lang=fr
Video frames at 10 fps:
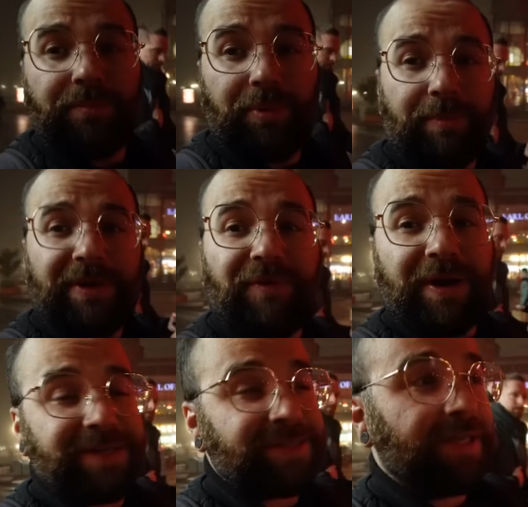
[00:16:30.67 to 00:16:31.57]
Bon bah
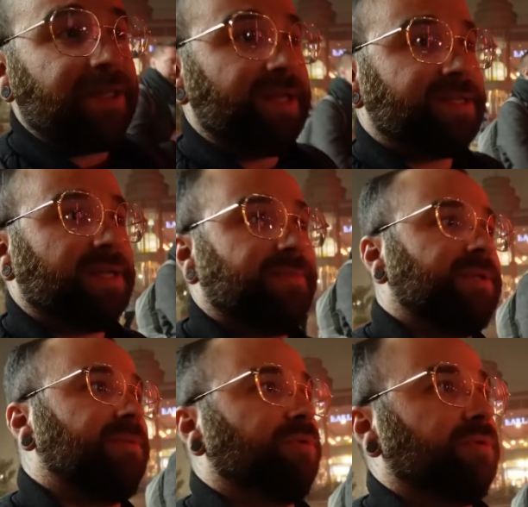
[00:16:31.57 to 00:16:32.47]
voilà ça y est les
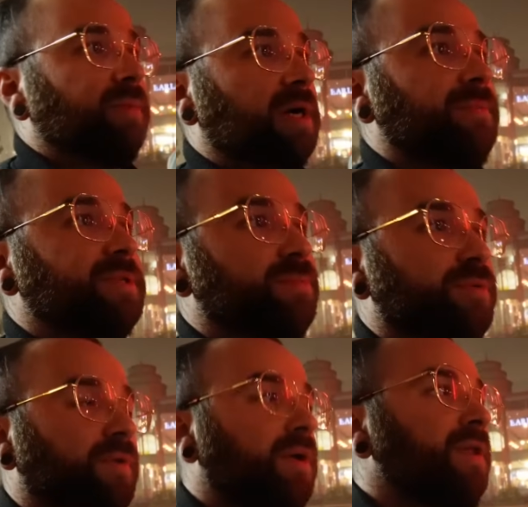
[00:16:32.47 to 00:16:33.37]
amis, bon bah comme vous avez pu
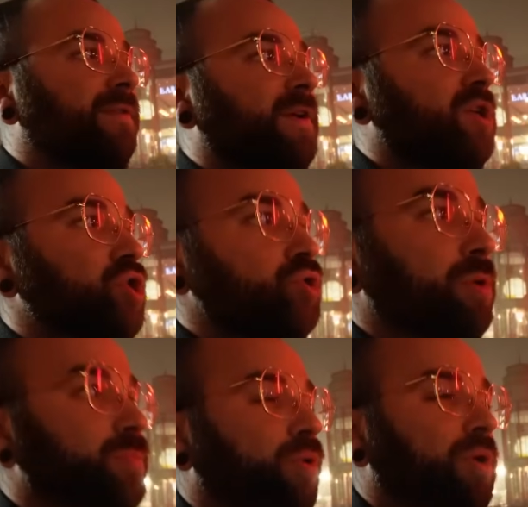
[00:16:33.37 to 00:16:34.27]
voir on a fait un
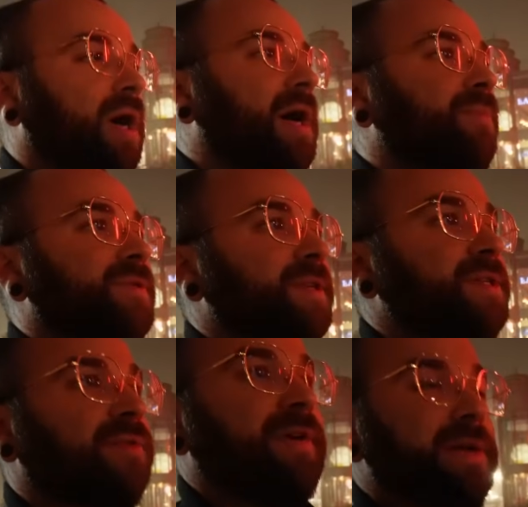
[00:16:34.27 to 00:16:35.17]
changement de programme, on s'est
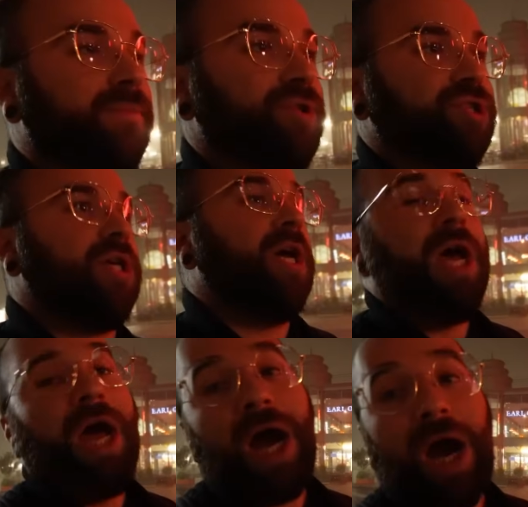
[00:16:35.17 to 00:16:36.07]
dit on va aller manger
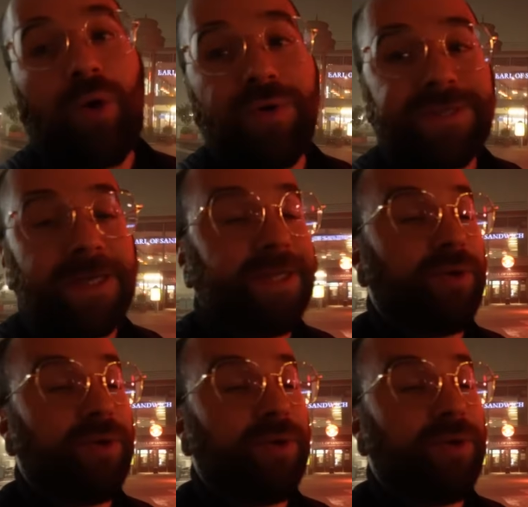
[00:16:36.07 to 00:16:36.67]
Rosalie.